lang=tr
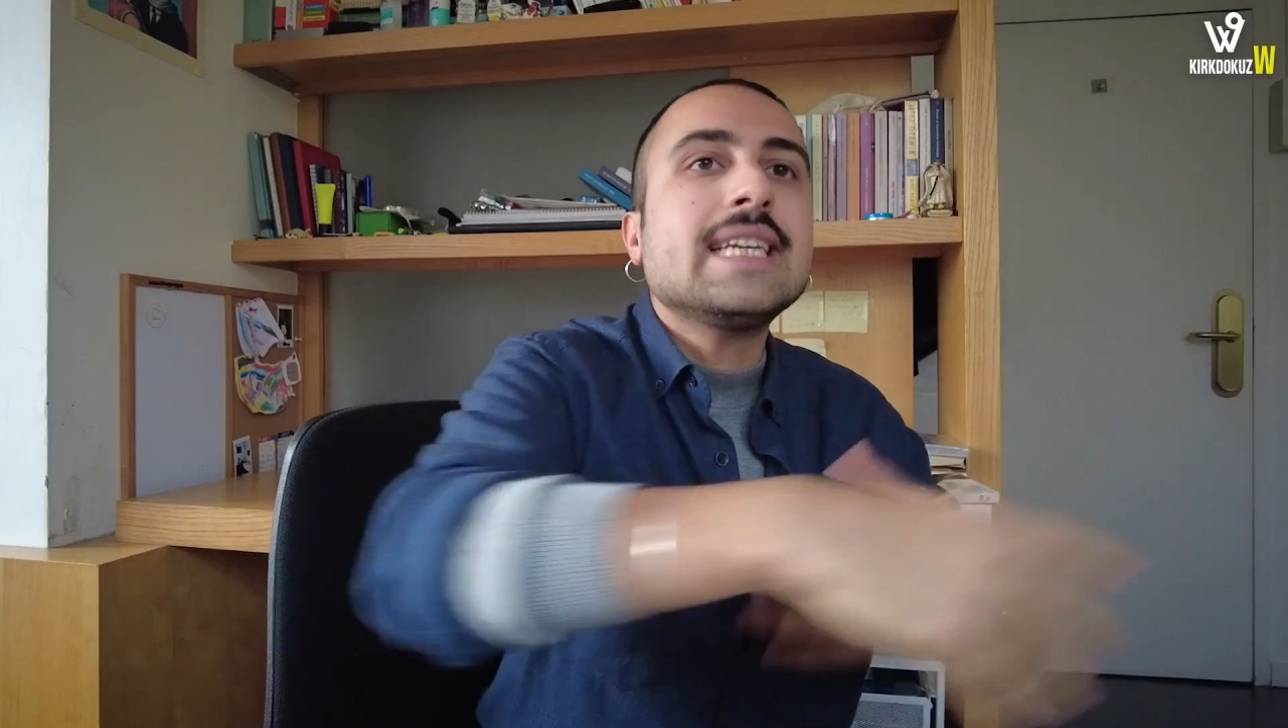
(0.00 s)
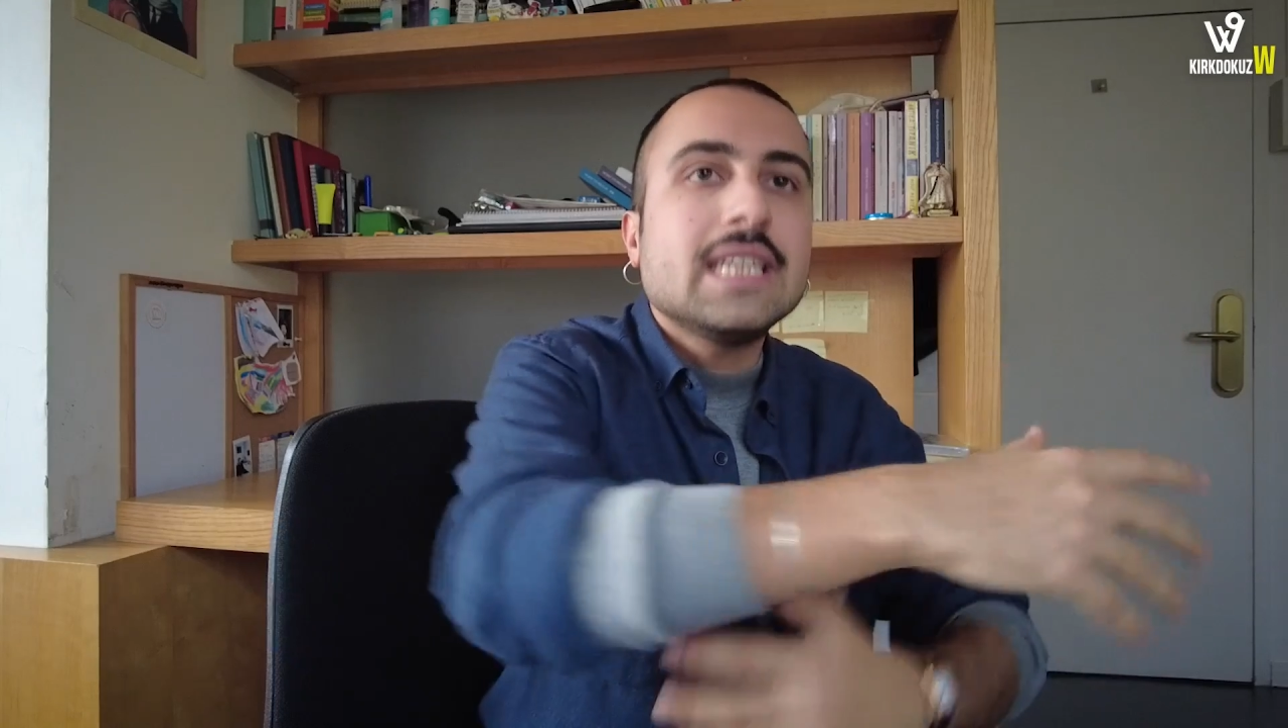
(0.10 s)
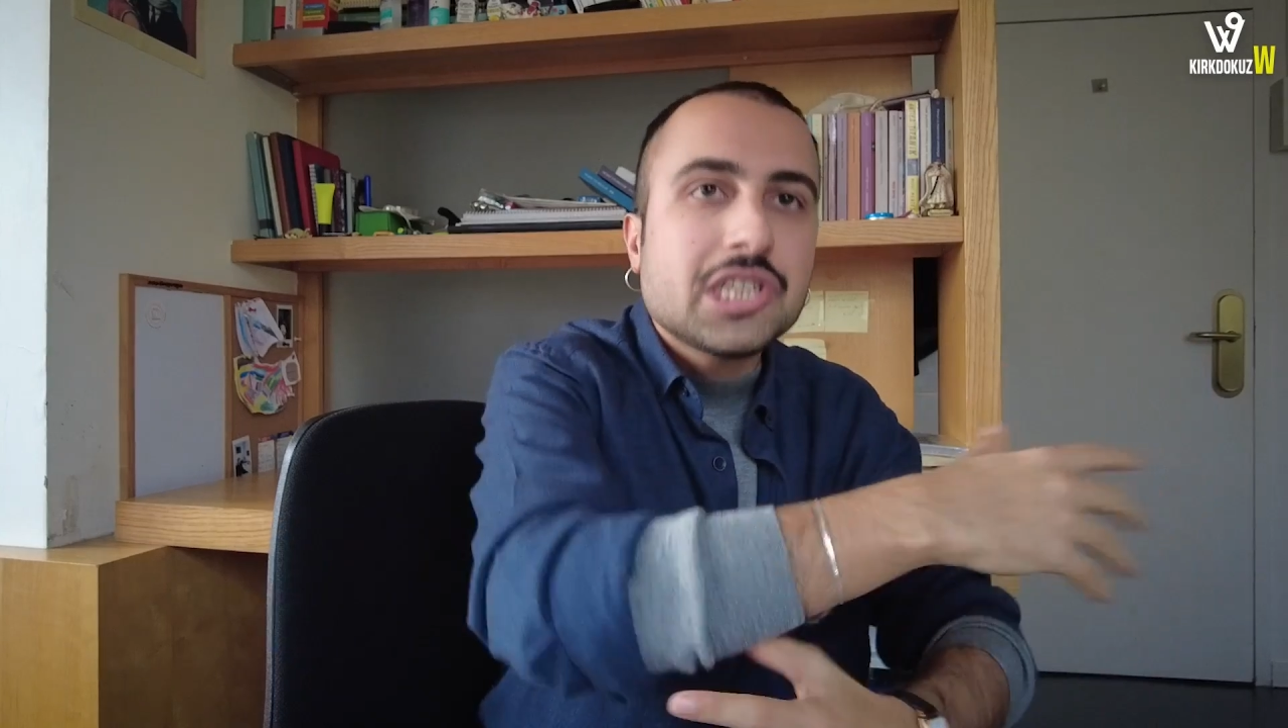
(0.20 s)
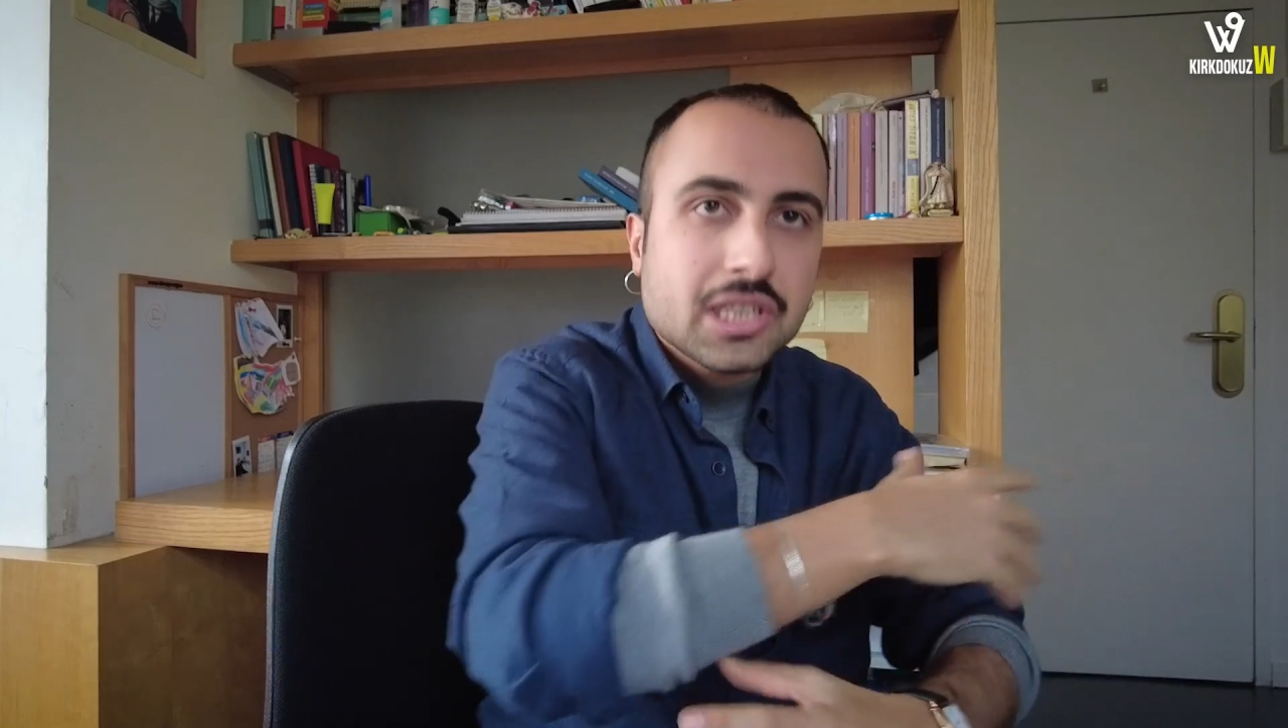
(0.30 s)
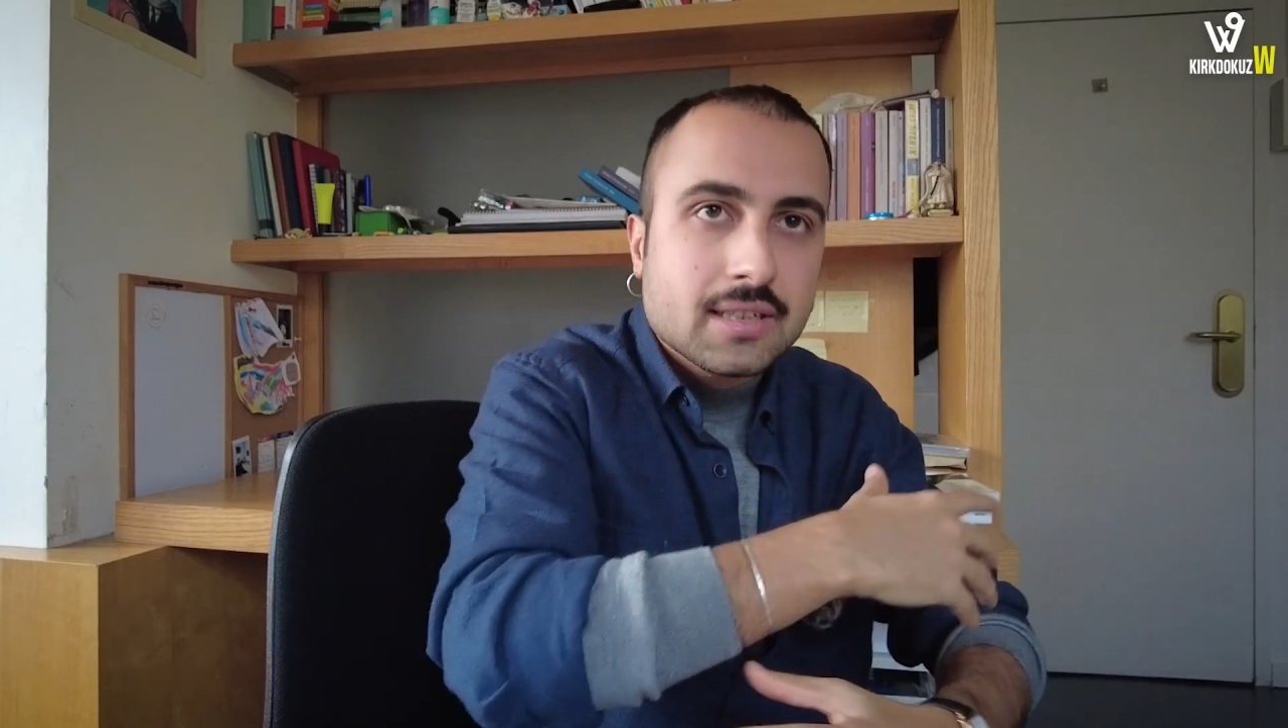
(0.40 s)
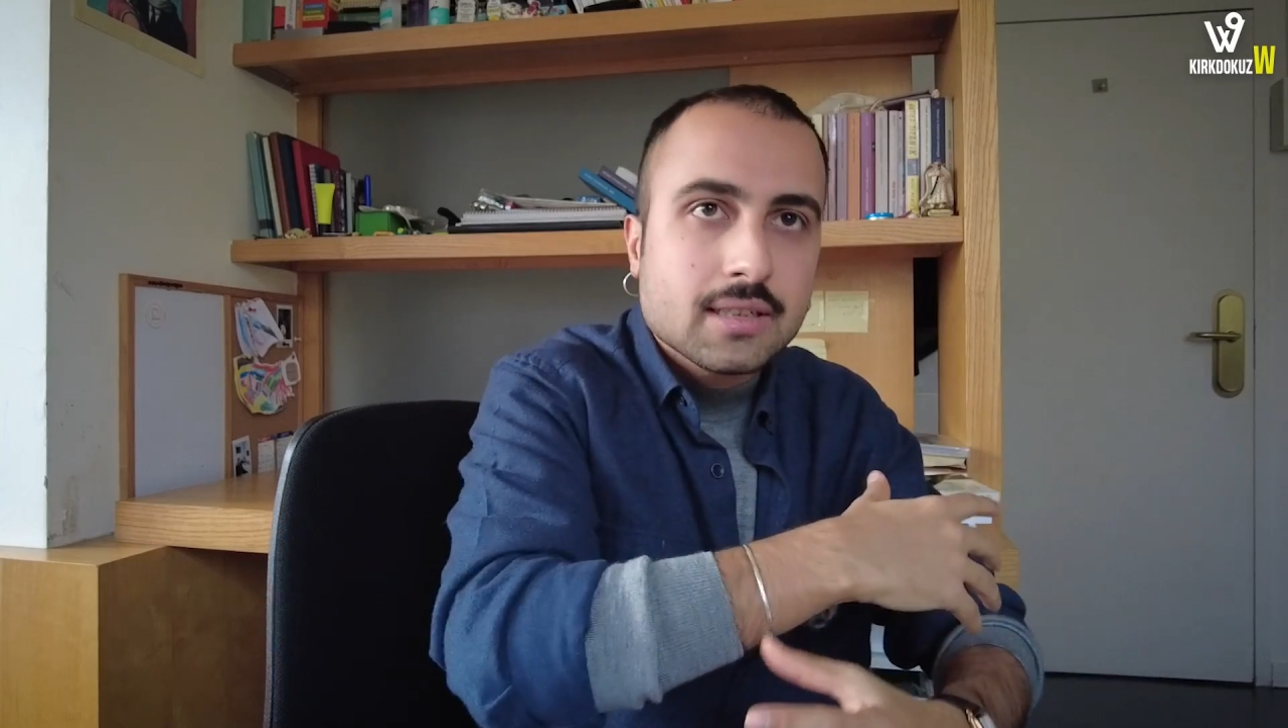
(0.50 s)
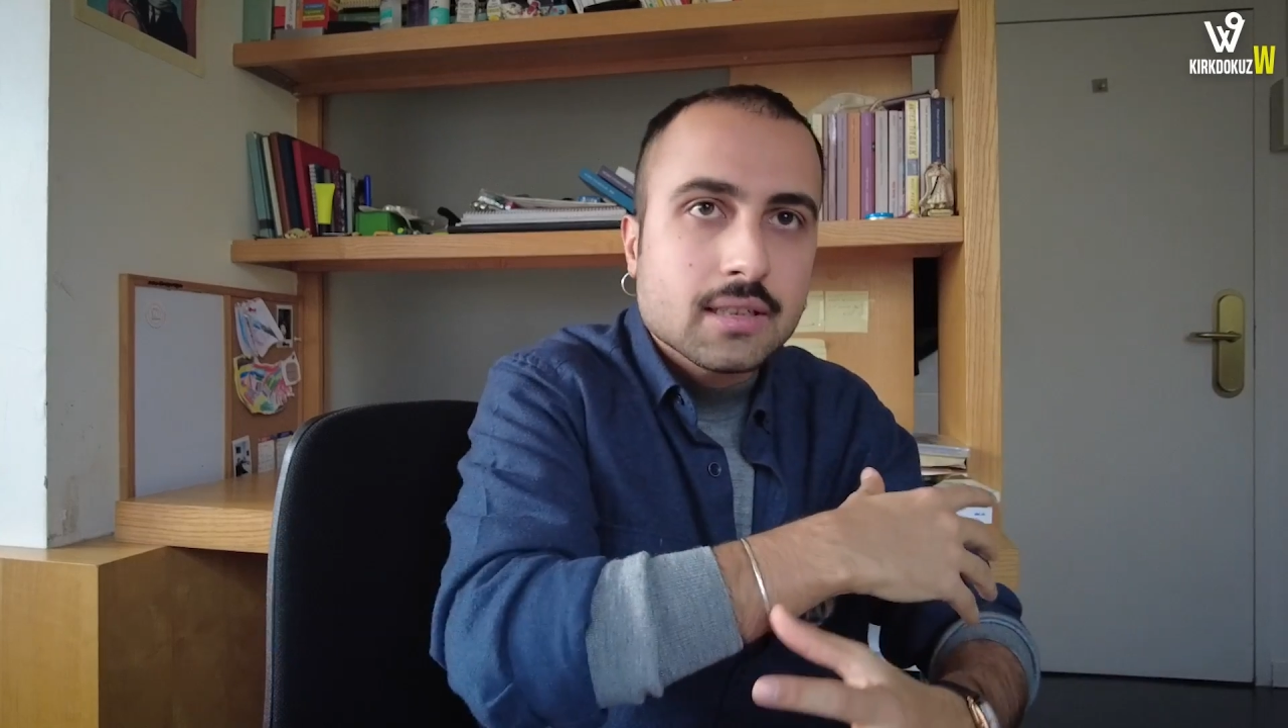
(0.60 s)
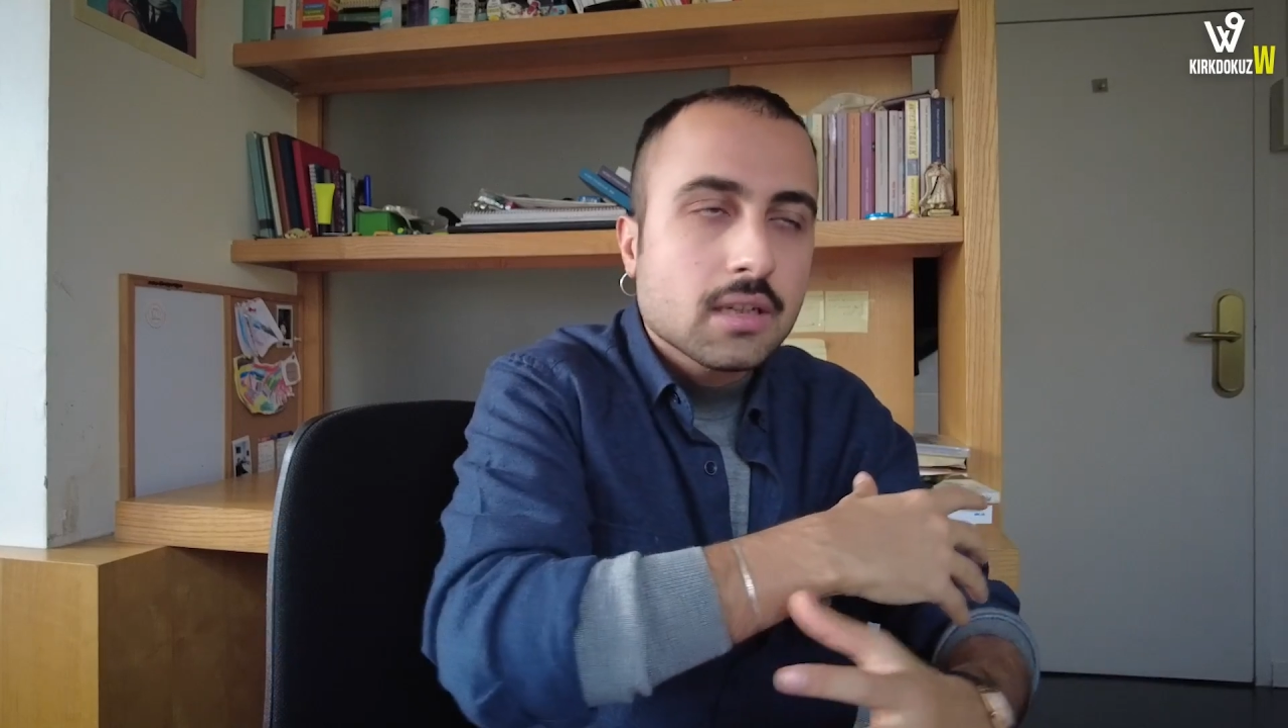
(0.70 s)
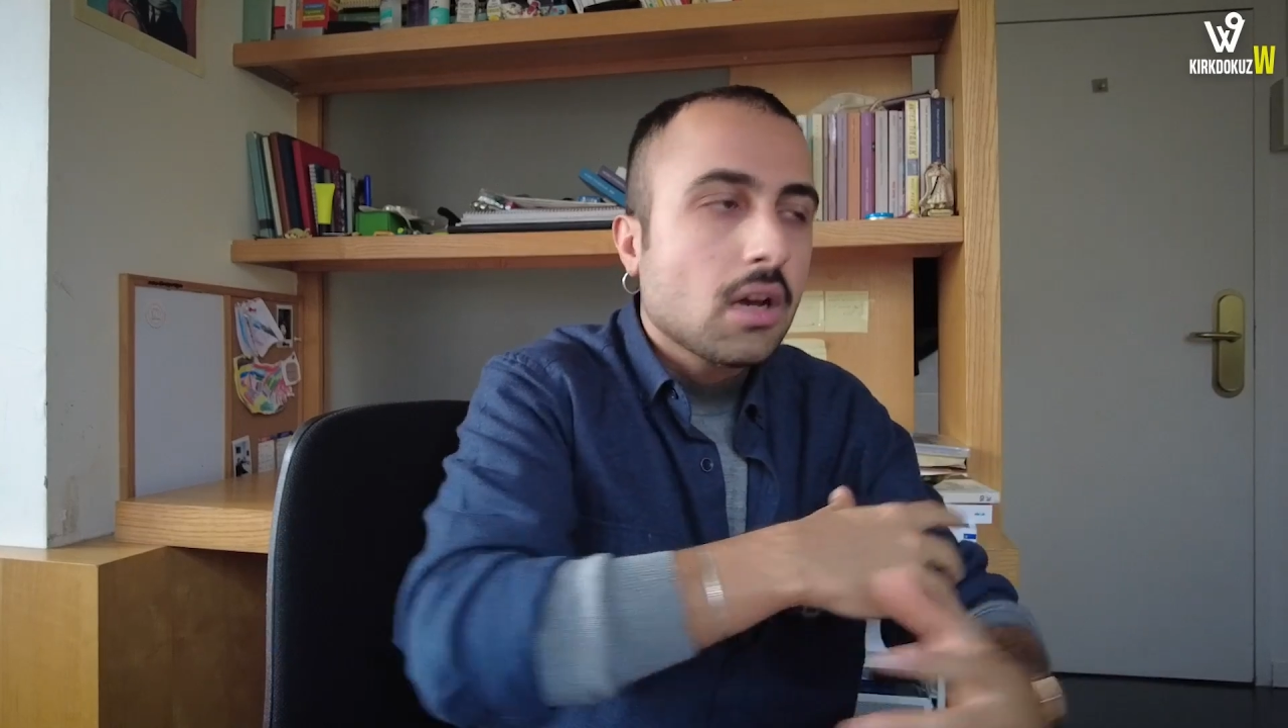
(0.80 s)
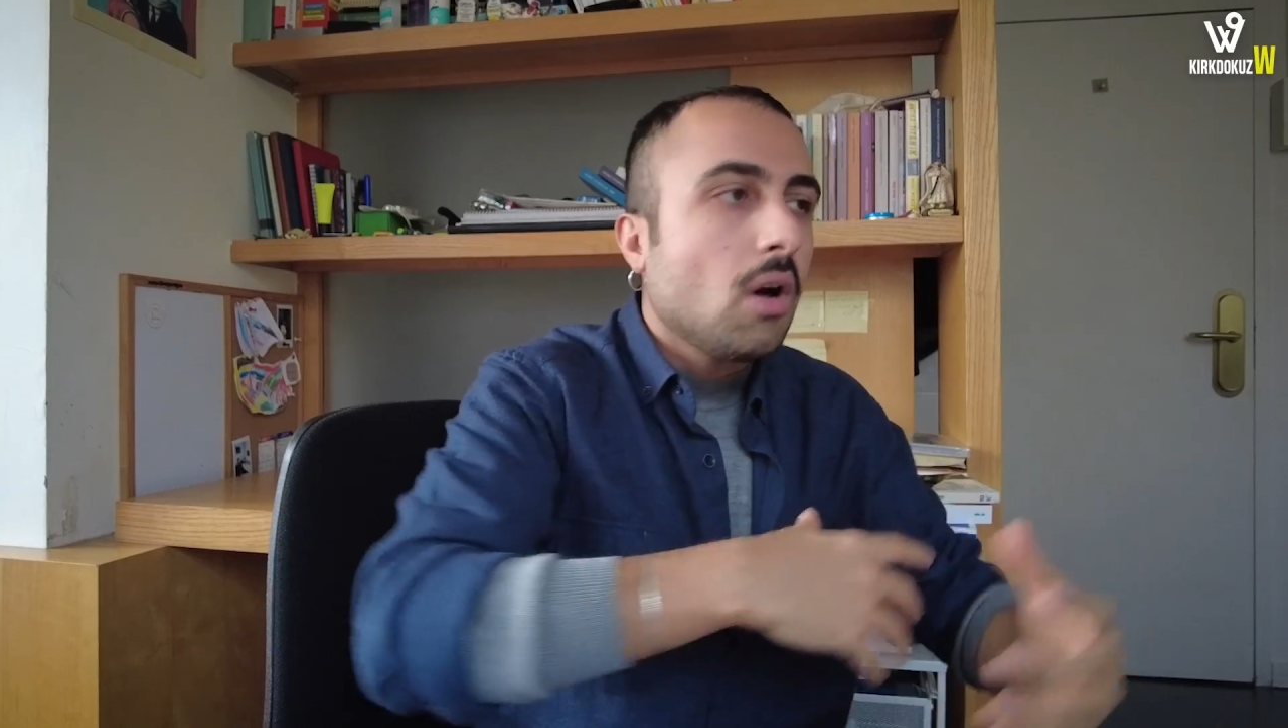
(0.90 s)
ilişkisi,